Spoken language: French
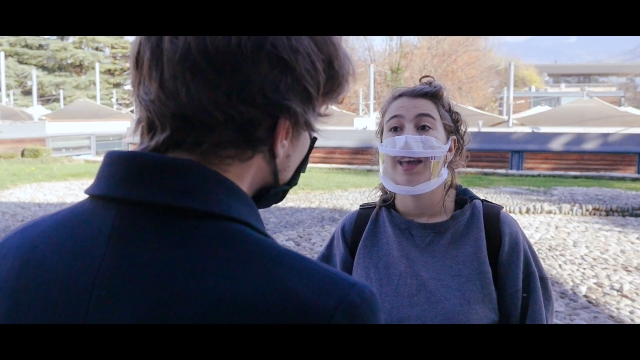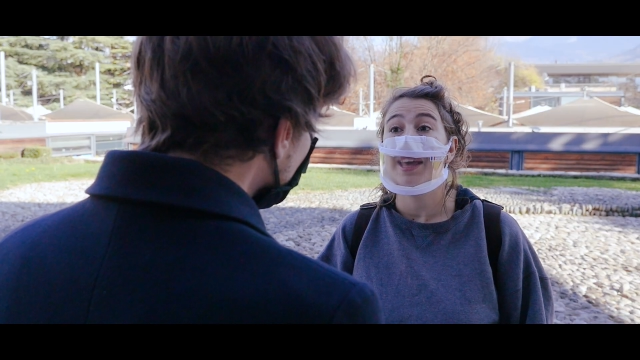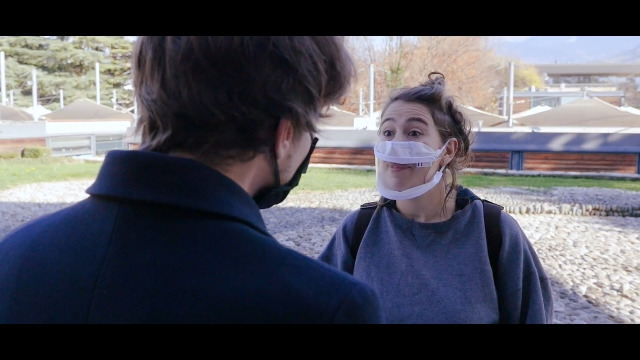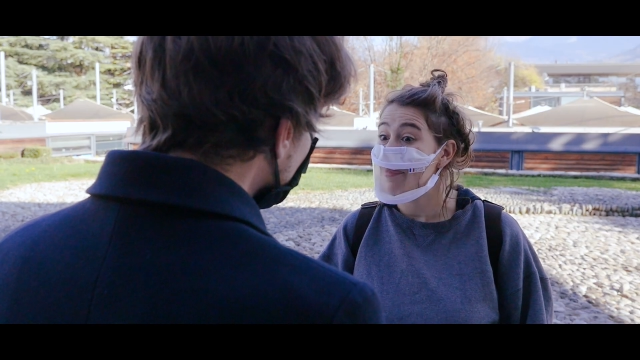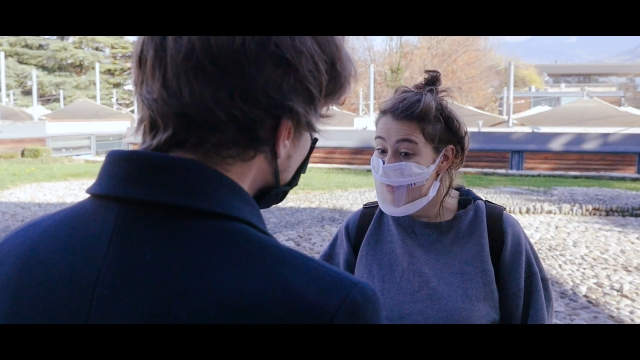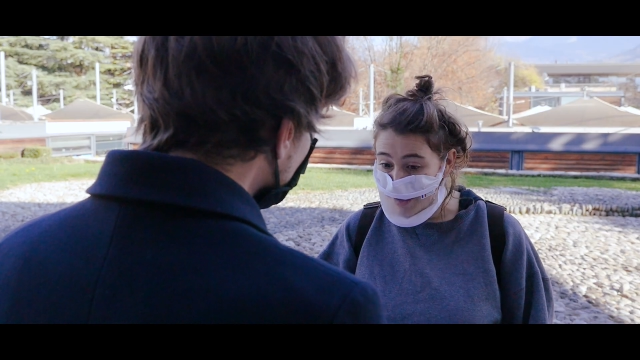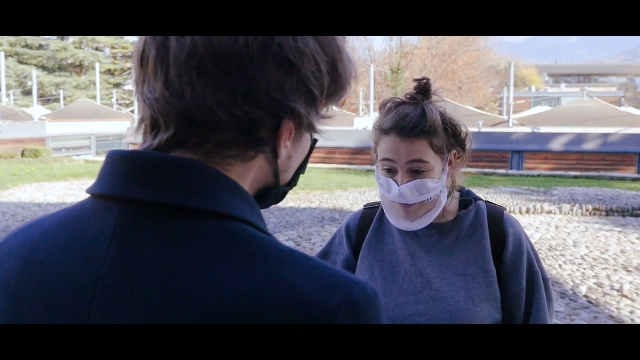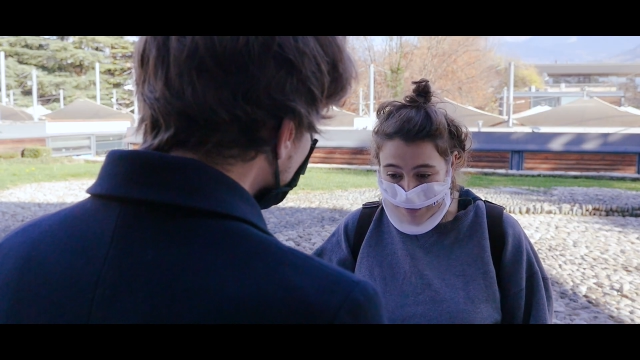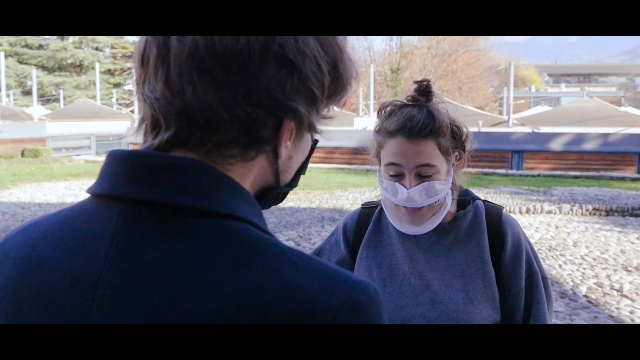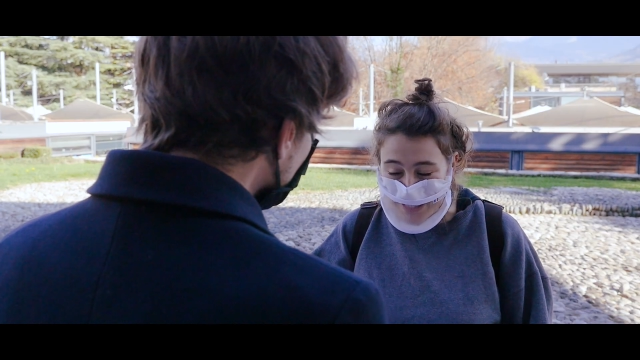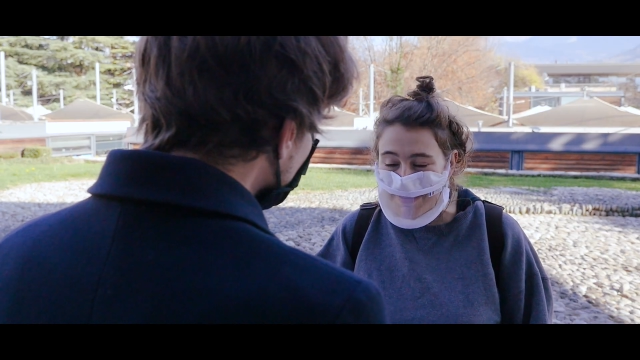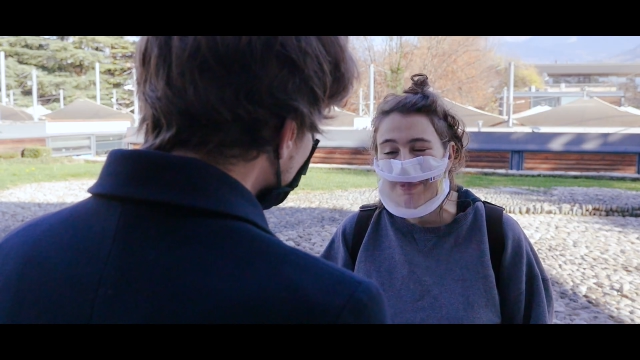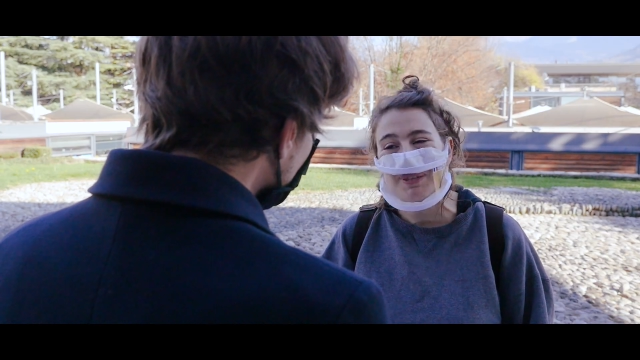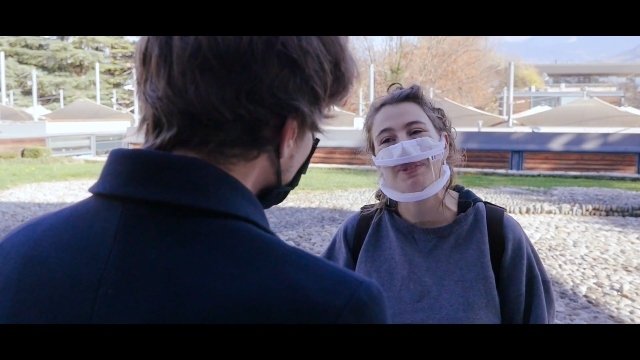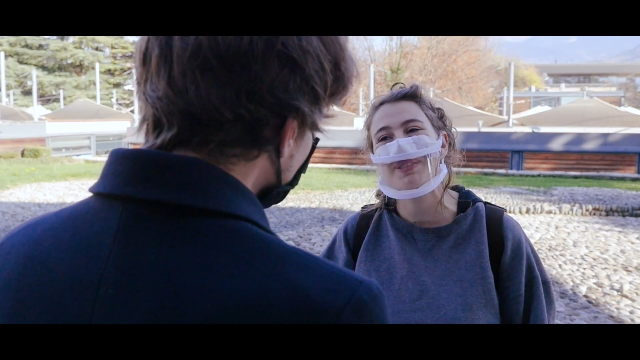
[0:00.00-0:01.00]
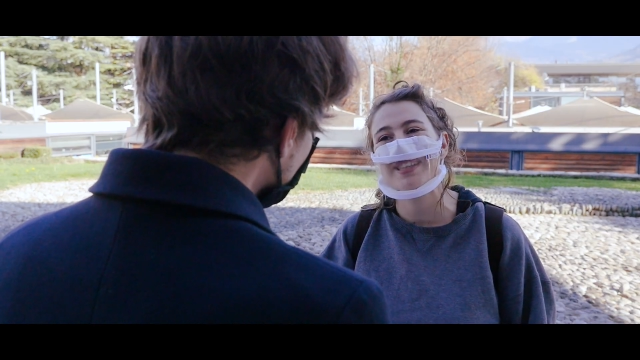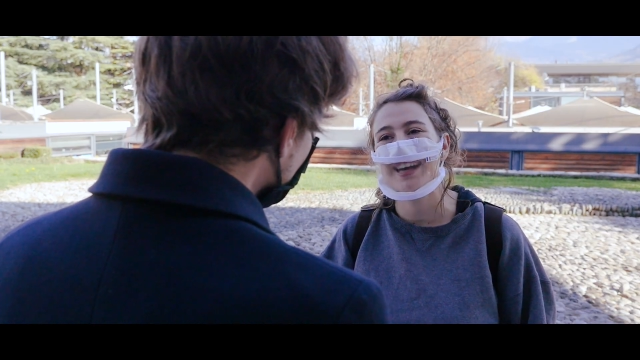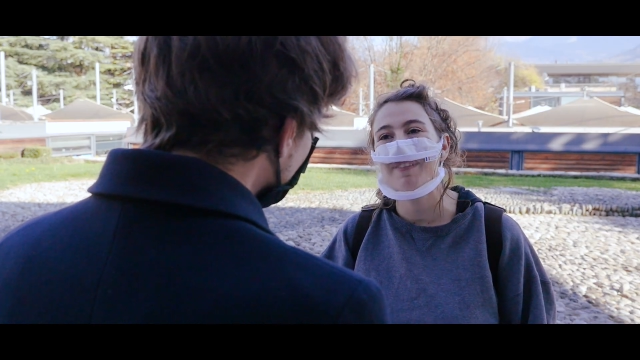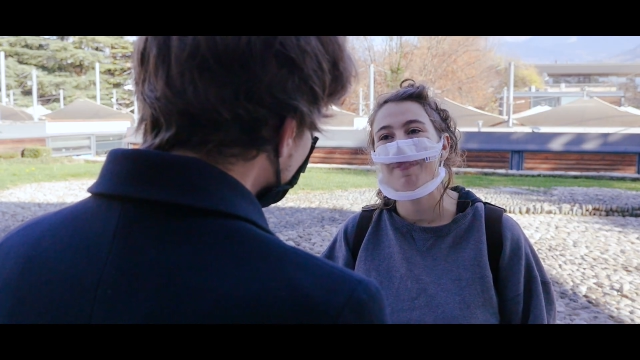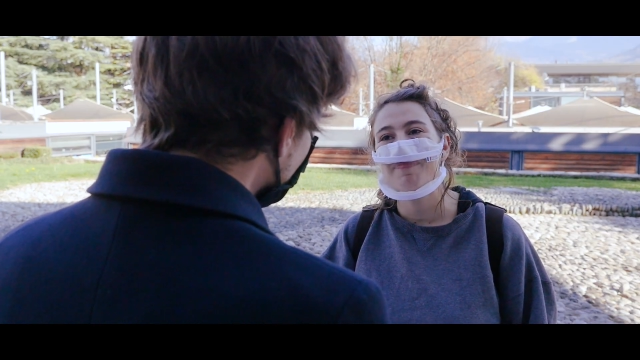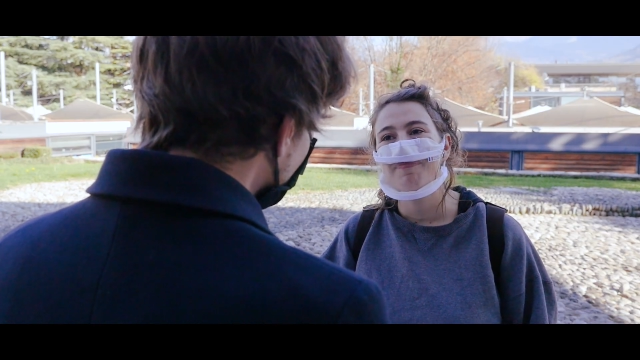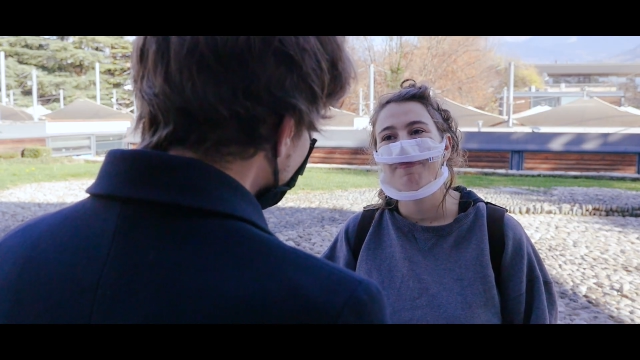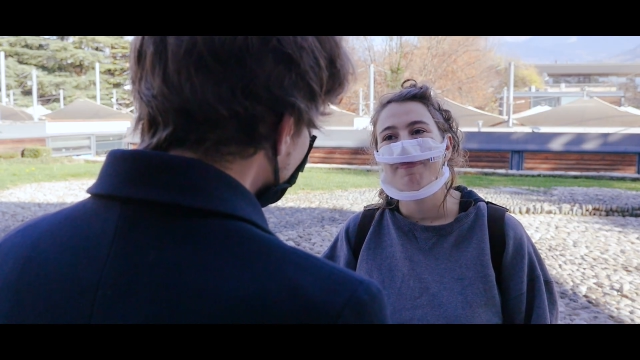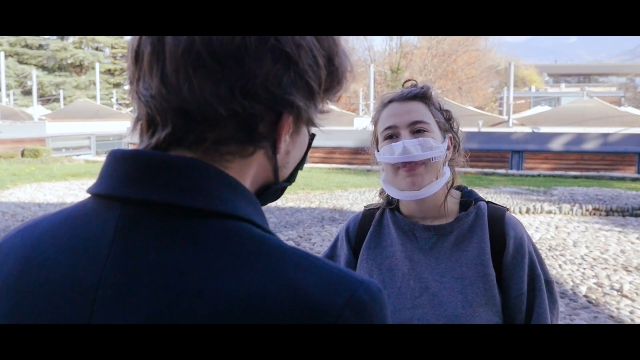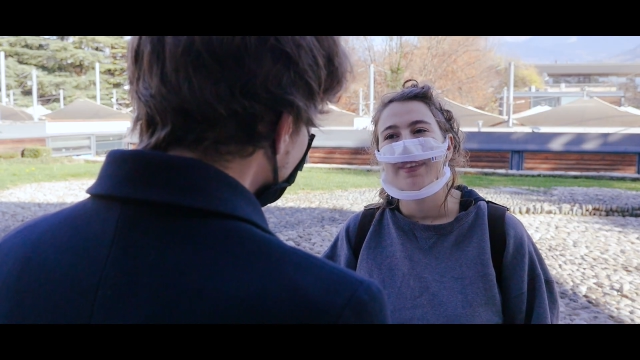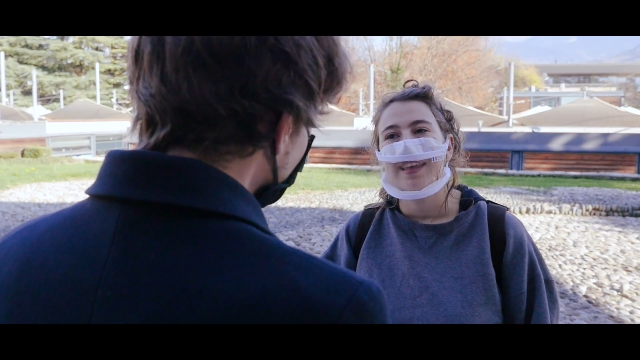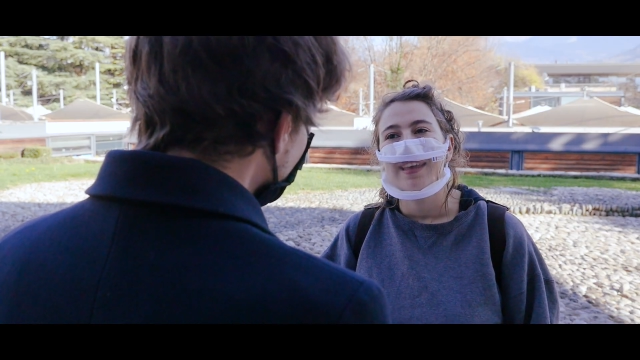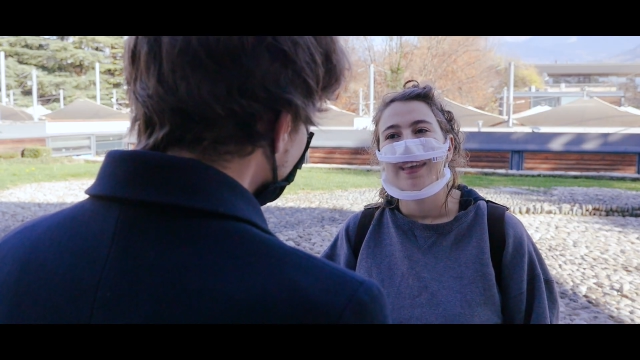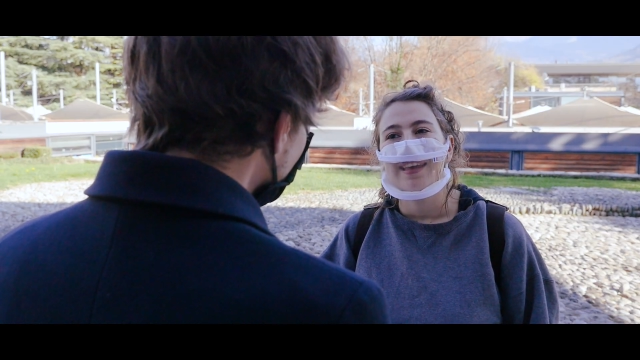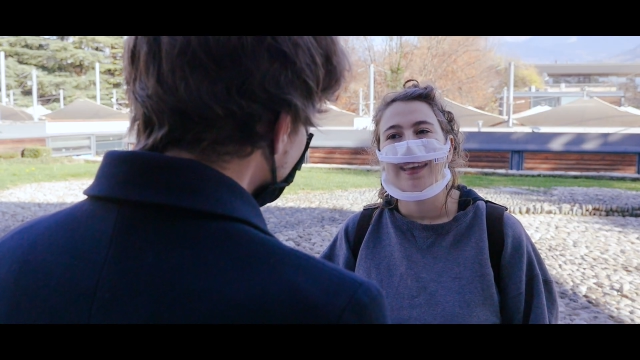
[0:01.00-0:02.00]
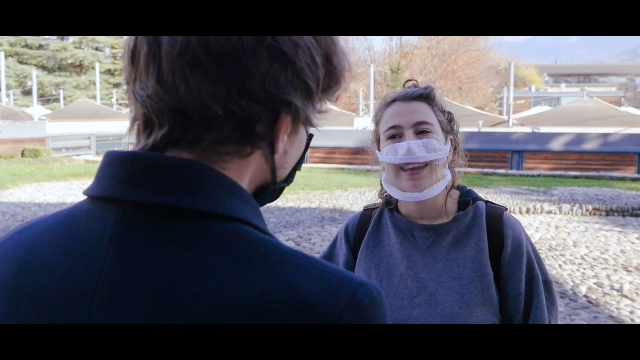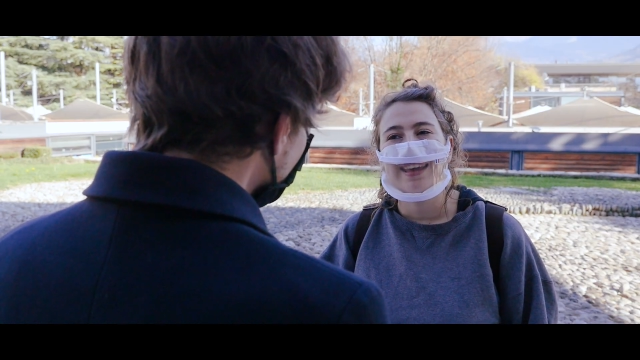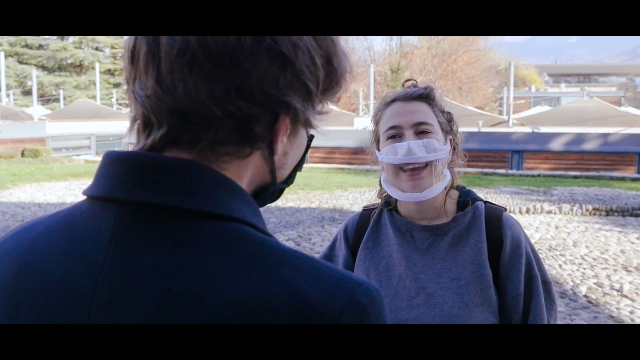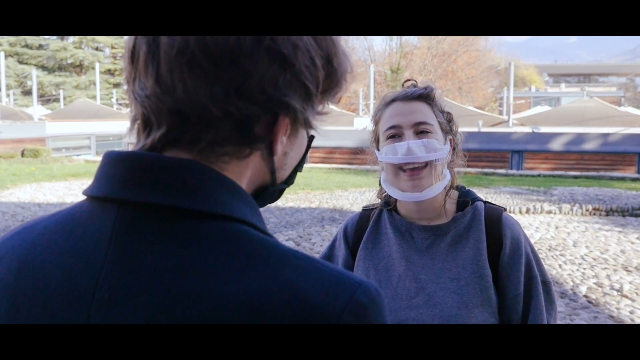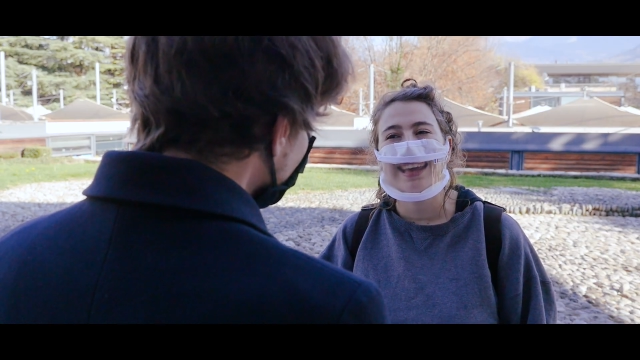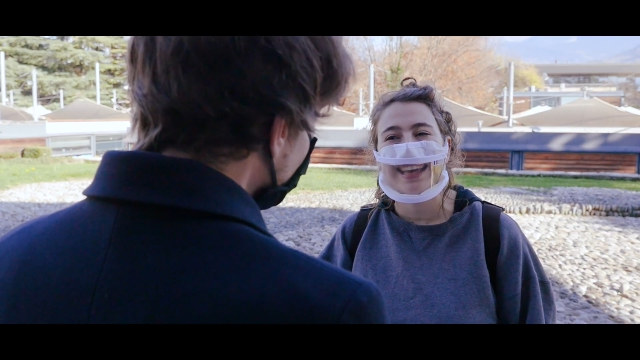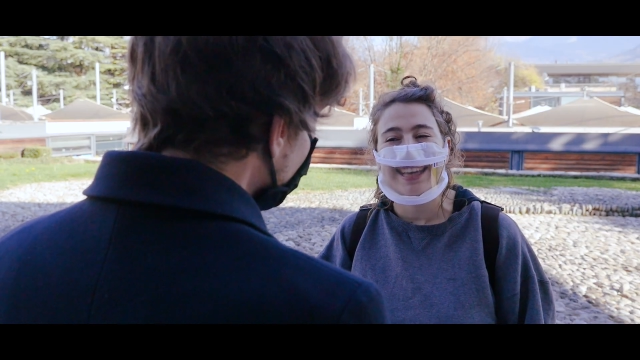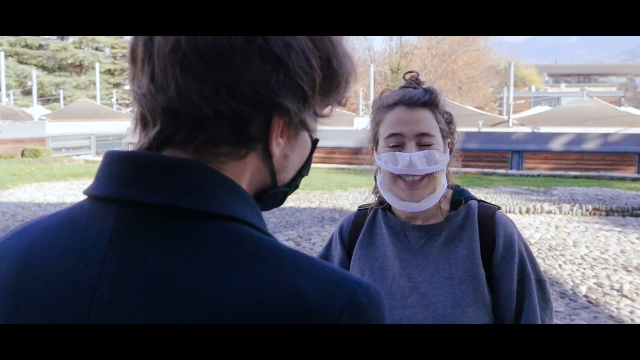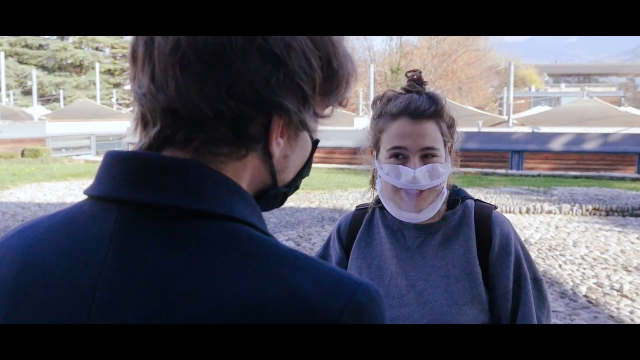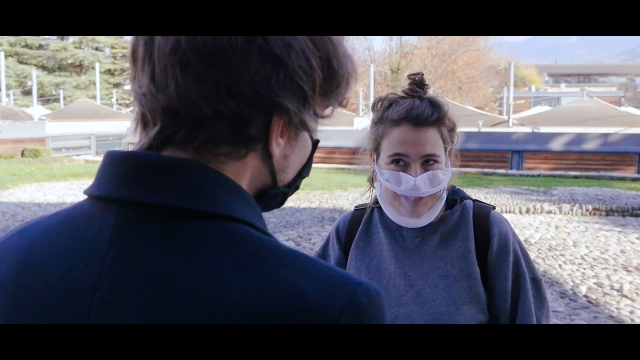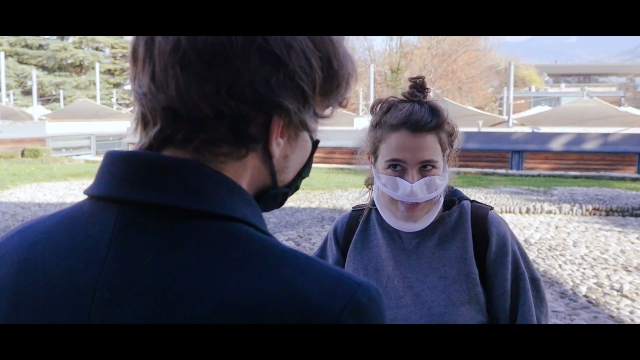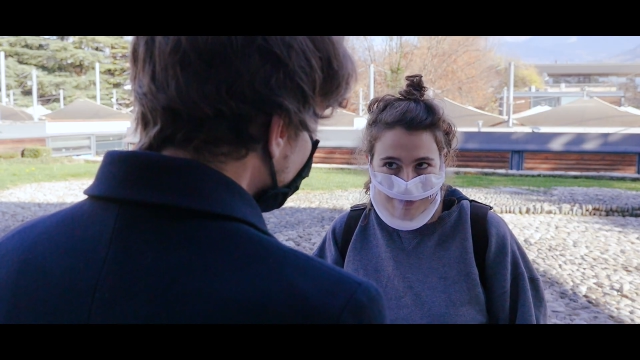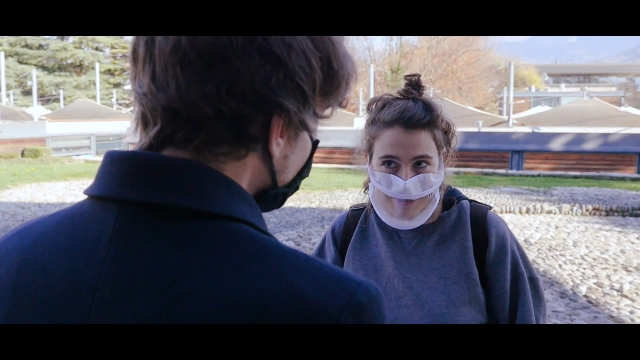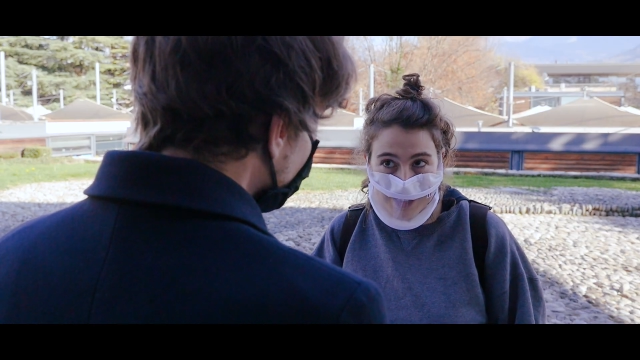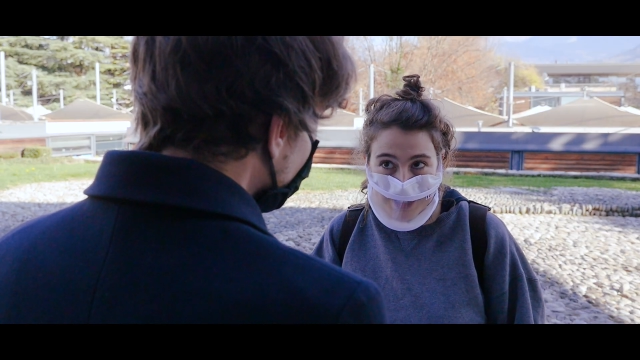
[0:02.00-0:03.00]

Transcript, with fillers: Eh ben merci pour tout ça. Et excusez-moi,